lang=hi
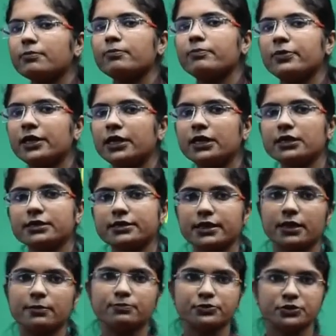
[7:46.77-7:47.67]

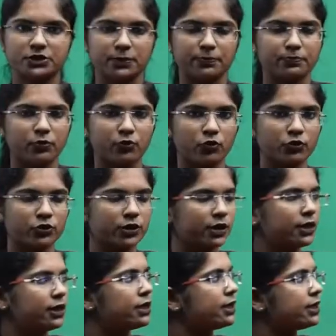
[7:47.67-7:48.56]
बिल्ट अप
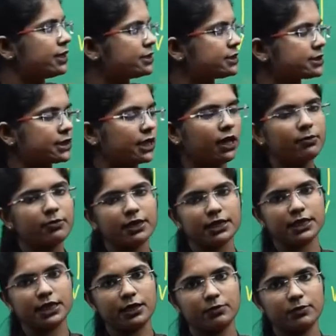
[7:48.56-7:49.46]
सपोर्ट इसका
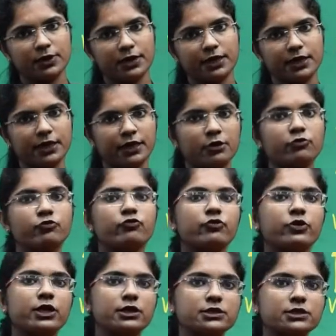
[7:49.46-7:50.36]
मतलब ये है
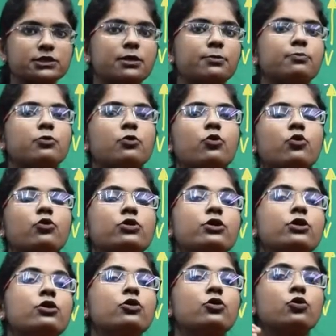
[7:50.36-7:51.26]
फिक्स
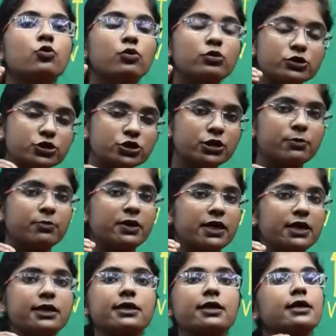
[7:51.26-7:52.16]
सपोर्ट कुछ
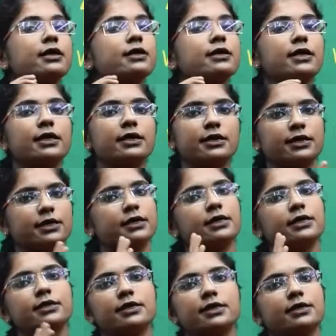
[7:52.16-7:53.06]
भी करने
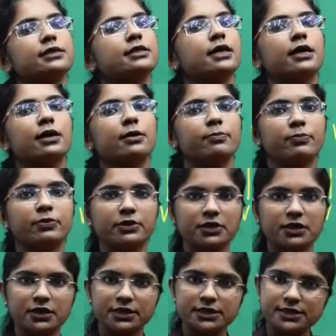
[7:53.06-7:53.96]
नहीं देता
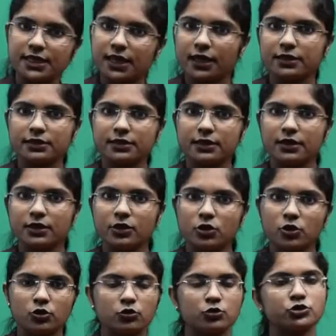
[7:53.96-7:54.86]
अपने साथ
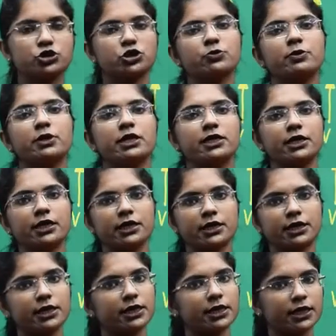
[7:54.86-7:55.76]
कुछ भी
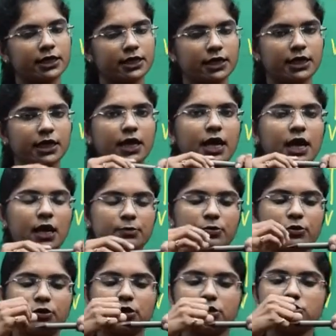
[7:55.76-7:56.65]
करने यानी
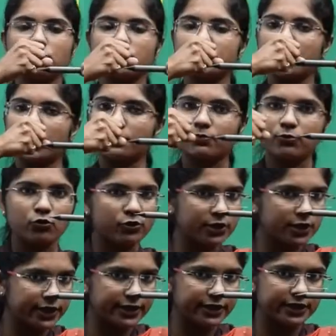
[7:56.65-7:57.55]
आप हॉरिजॉन्टल
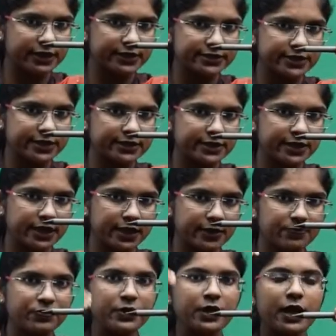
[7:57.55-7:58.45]
पुल नहीं कर सकते
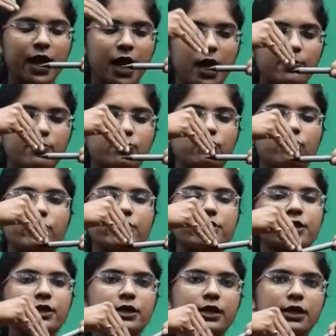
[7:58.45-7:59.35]
आप
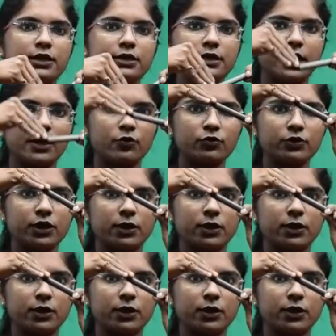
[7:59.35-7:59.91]
वर्टिकल डाउन